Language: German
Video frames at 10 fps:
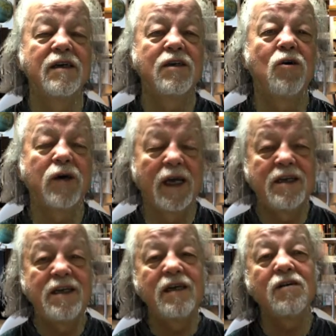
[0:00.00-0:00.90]
die
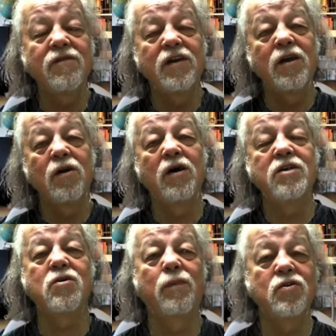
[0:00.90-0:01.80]
Orientierung wieder neu
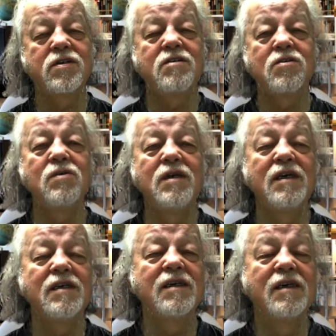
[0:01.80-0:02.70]
zu
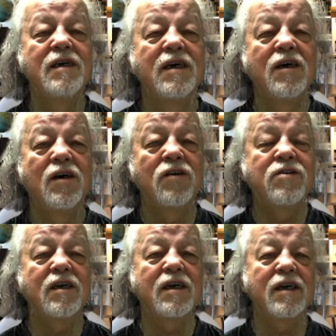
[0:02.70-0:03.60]
positionieren und
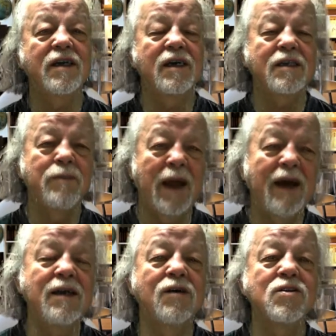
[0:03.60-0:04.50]
sich nach dem
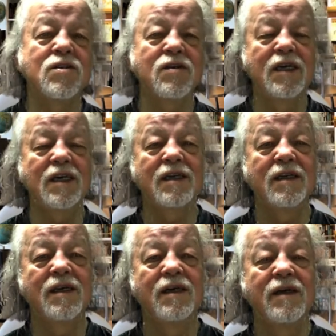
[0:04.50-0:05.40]
Herrn
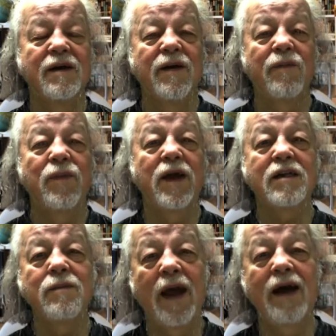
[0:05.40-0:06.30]
auszurichten, nach
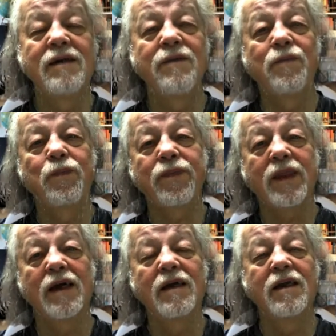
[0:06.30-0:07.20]
dem Herrn,
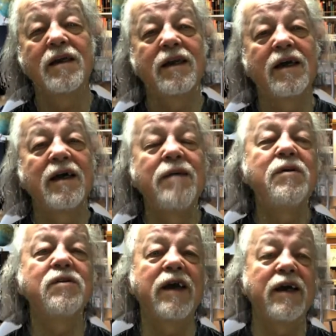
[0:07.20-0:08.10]
der
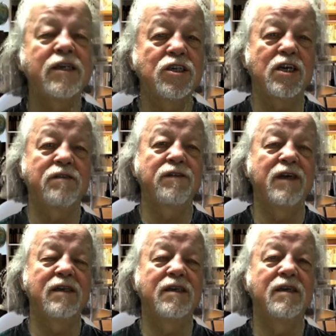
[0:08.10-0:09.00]
Himmel und Erde
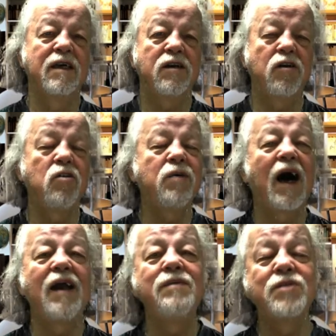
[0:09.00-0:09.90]
geschaffen hat, der
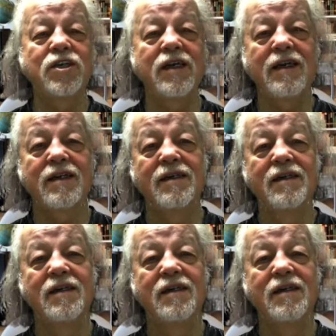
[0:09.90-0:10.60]
über allem steht,